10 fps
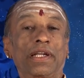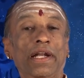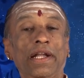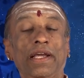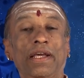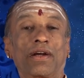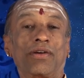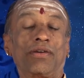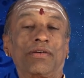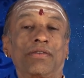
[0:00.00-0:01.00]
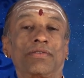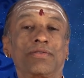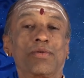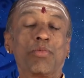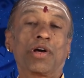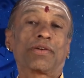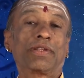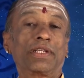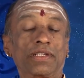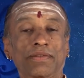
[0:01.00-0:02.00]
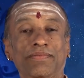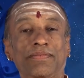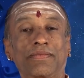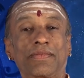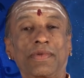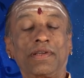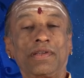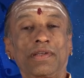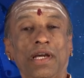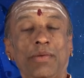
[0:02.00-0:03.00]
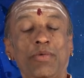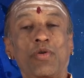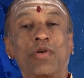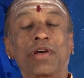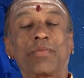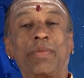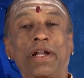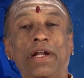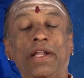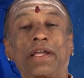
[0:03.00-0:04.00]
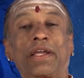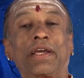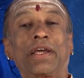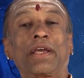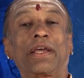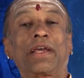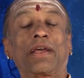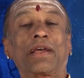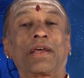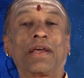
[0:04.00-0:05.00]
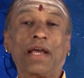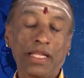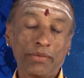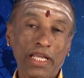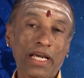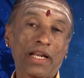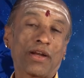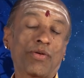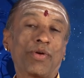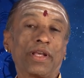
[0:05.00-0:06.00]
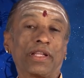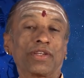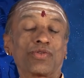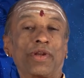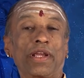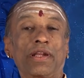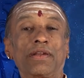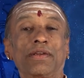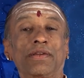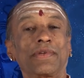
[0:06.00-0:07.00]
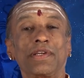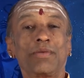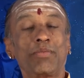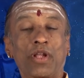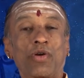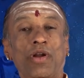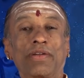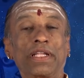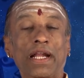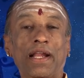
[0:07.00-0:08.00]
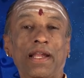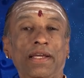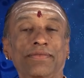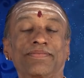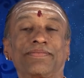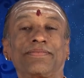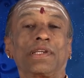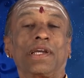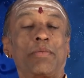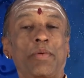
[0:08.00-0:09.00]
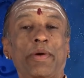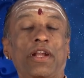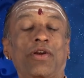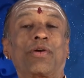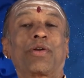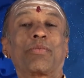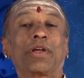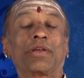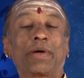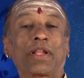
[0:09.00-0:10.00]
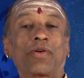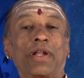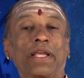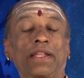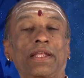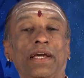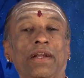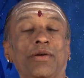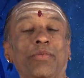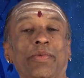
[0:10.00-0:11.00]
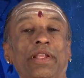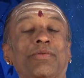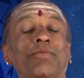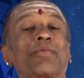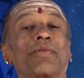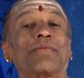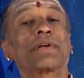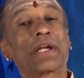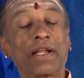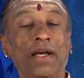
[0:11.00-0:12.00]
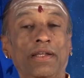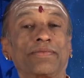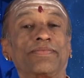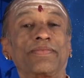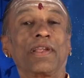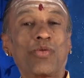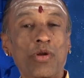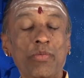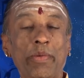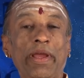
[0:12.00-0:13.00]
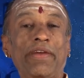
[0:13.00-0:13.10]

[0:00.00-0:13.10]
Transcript: ரெண்டு கிரகம் ஒம்போதுக்கு வந்துருச்சு அப்போ உங்களுக்கு பன்னெண்டுக்கு அதிபதியாக இருக்கக்கூடிய அந்த சூரியன் பதினொன்றில் வந்துடுறார் இல்லையா அப்போ பதினொன்றில் வரும்போது பதினொன்றில் எந்த கிரகமும் எதுவும் கெடுக்காது குடும்பமே